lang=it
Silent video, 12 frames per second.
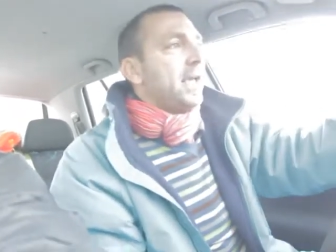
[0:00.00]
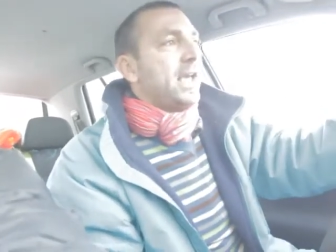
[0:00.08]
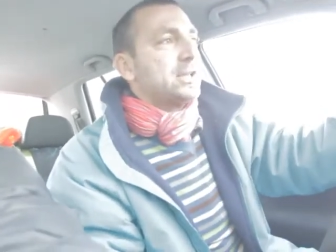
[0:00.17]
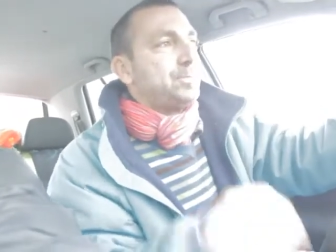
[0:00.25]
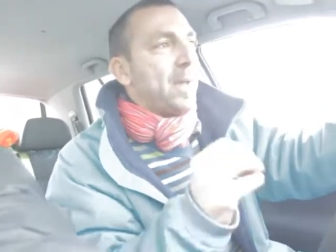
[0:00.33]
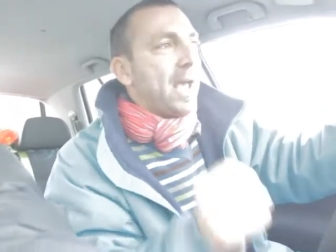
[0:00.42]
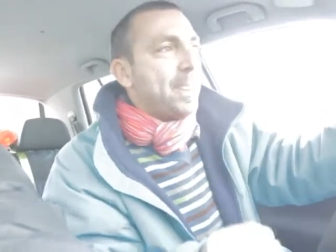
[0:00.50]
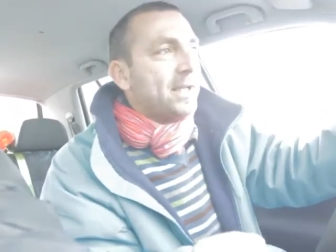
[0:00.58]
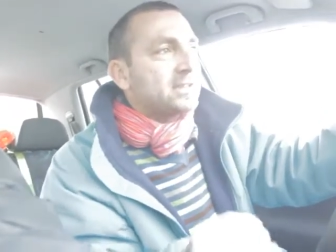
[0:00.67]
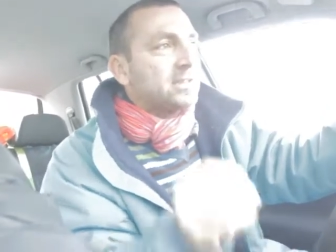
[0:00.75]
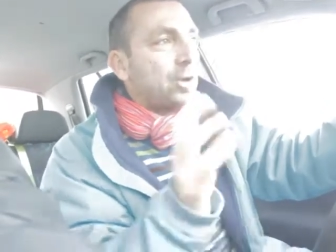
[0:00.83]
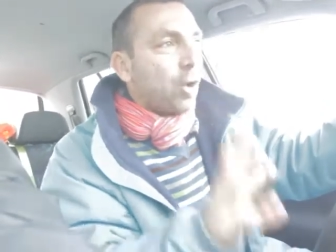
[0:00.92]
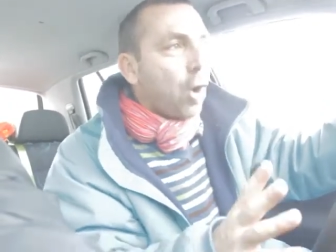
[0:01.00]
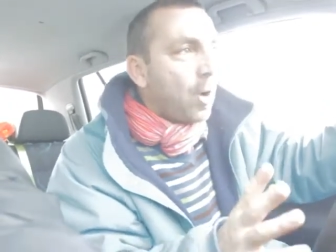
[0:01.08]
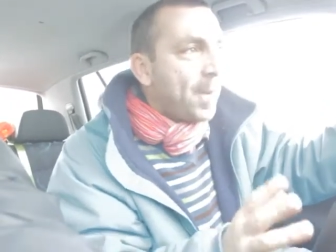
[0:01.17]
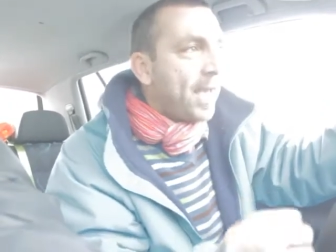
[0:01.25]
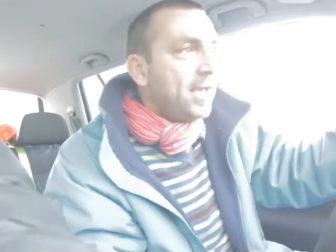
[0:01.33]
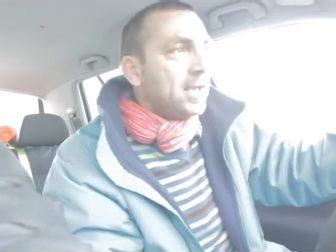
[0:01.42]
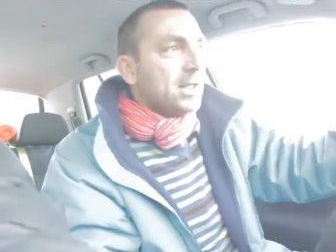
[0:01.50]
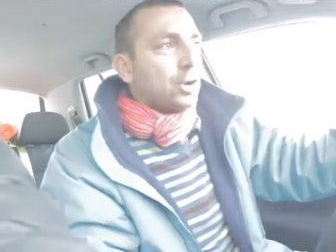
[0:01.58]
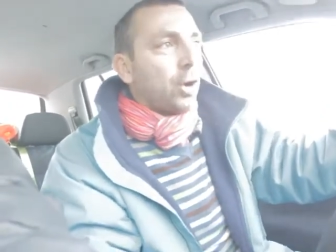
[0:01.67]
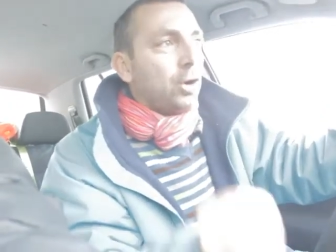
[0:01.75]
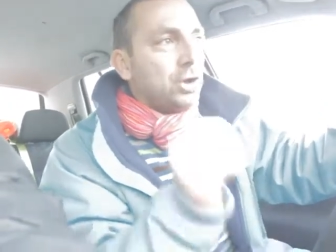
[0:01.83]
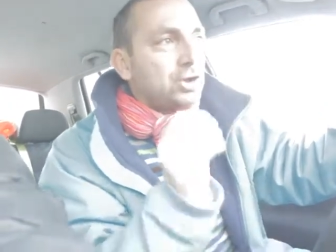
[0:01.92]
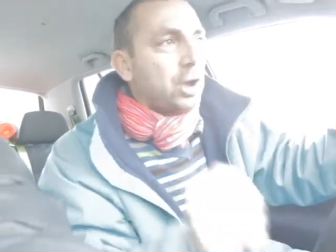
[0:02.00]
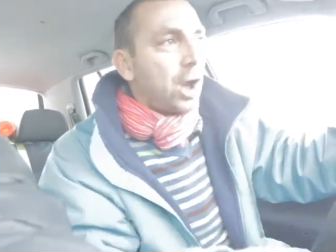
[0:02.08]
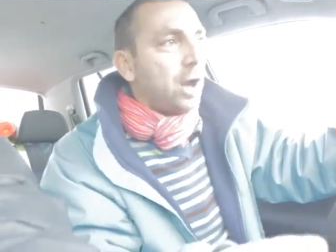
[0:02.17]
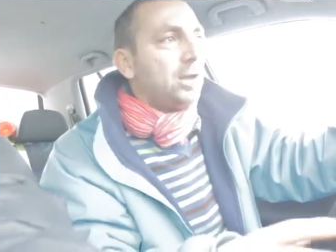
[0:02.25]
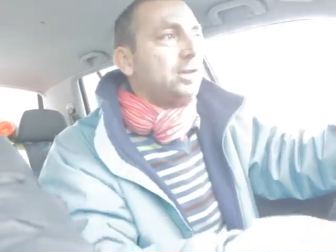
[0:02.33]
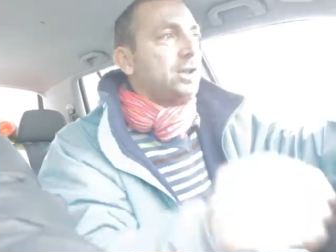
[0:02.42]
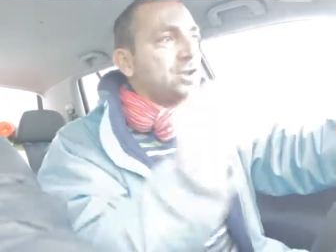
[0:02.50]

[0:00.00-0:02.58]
E spendersi come? Con i soliti